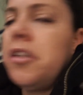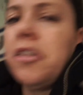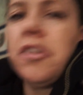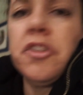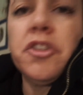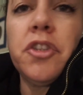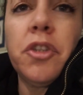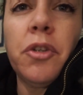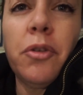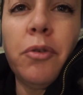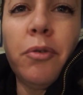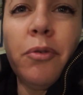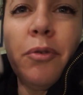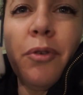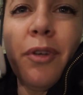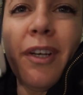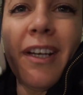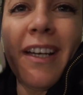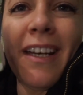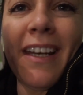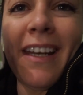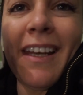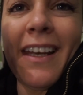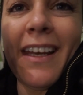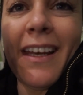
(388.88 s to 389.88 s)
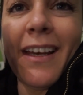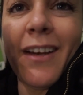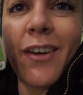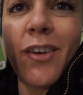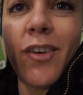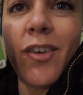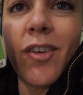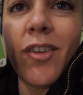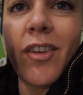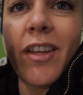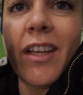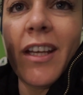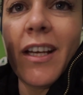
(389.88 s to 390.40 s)
yogur
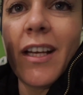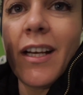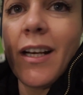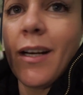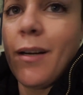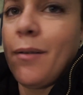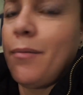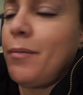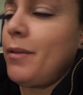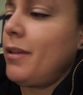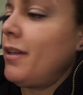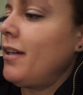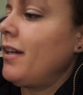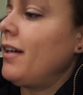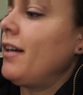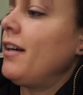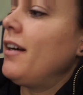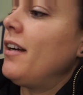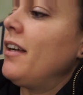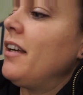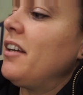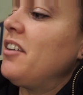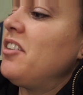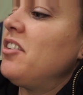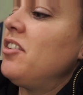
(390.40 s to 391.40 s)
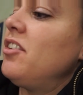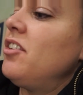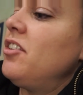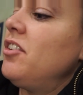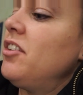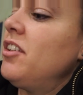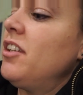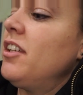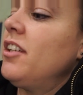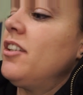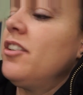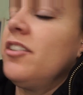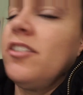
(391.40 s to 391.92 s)
griego de cabra
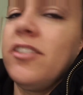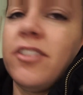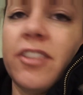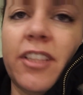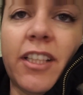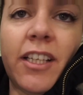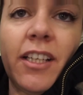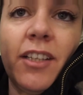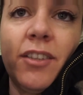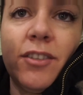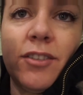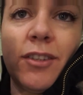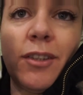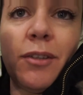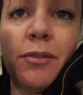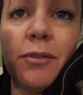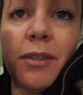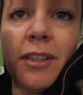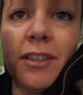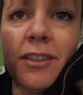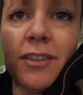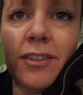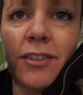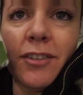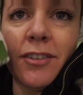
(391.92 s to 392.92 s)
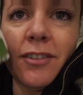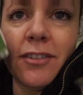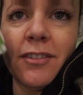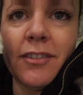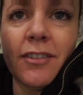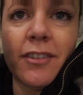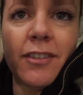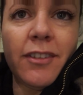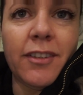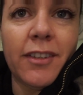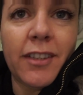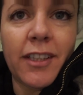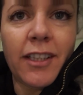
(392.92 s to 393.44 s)
ecológico, no sé qué, no sé cuánto,
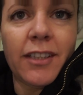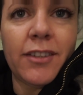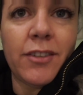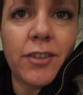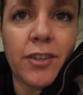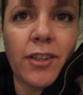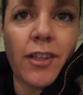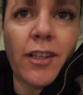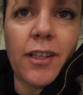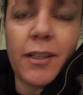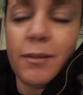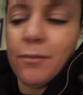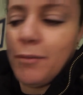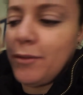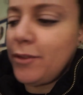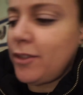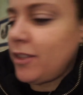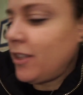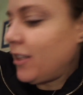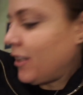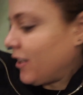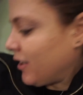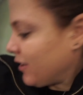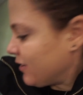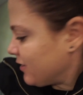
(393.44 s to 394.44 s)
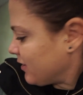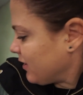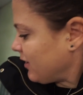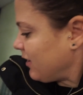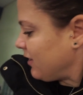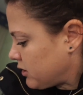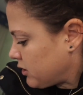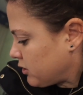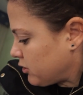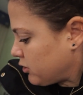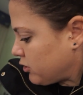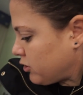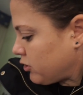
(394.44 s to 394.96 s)
esto de bote de cristal.
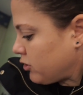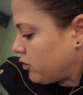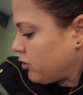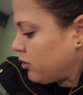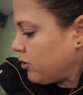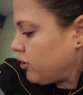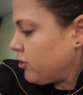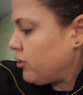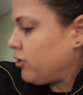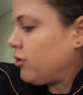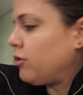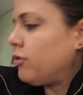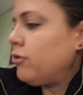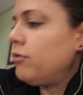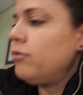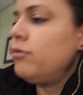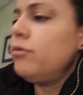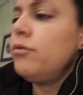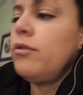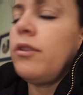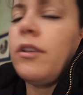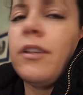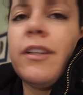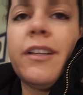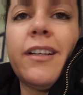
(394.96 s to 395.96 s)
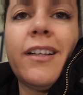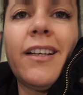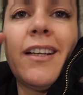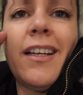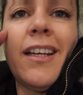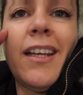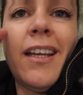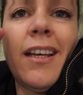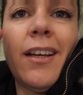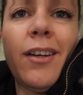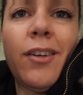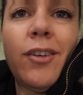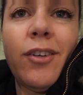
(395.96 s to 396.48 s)
Y otro yogur
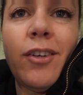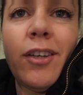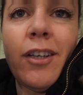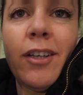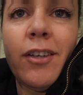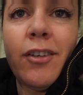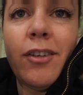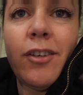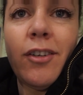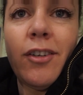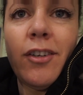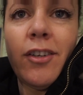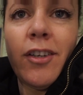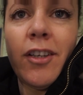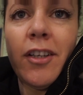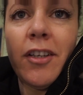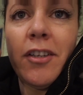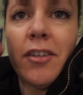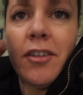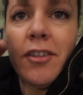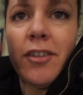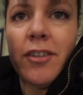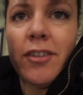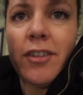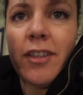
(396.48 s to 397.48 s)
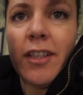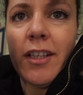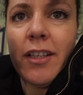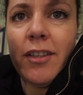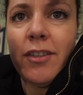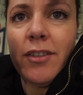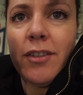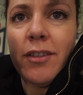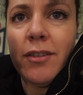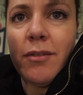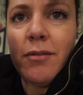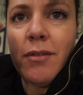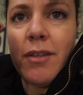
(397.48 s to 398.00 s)
griego ecológico, no sé qué,
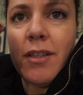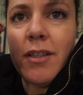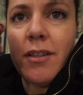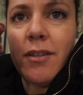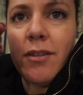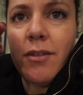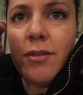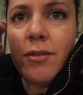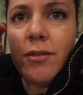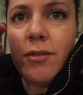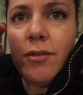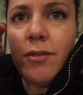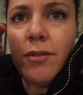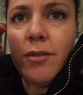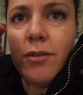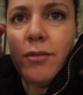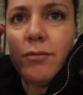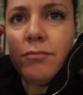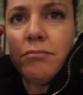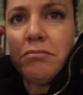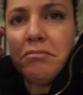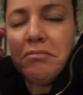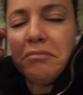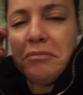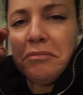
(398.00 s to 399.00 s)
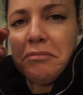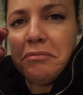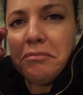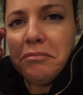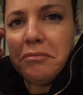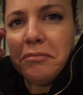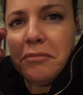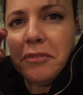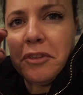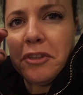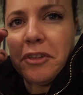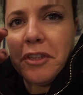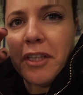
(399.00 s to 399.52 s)
no sé cuánto.
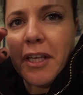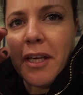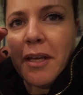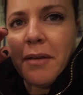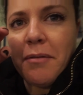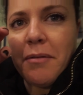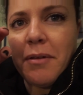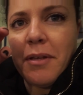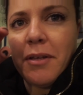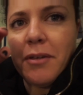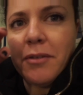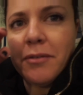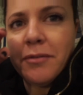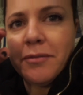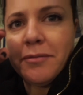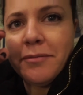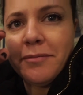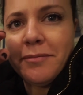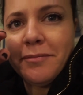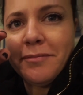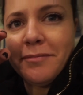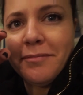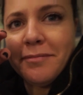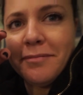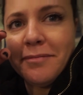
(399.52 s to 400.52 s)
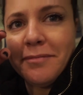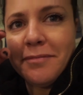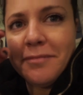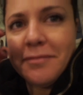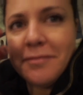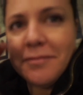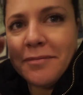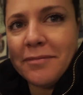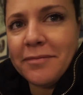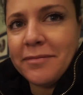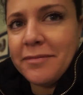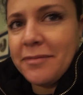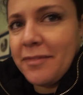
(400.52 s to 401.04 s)
Pues lo lo mismo. ¿eh?
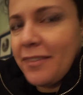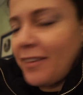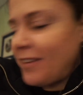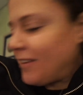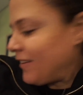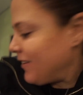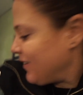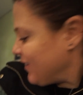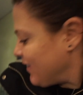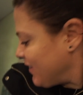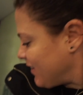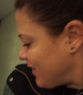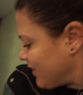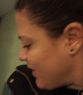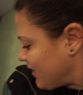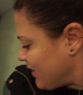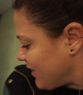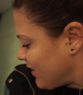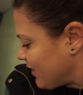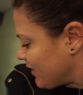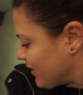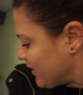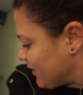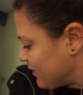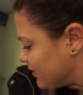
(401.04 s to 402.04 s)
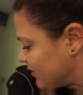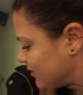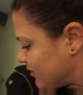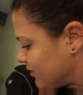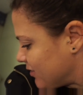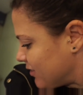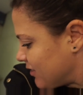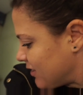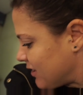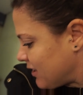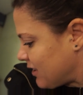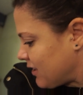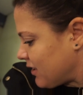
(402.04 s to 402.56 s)
Es que
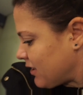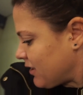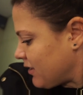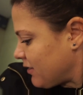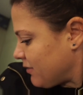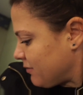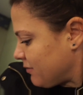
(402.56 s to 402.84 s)
son de...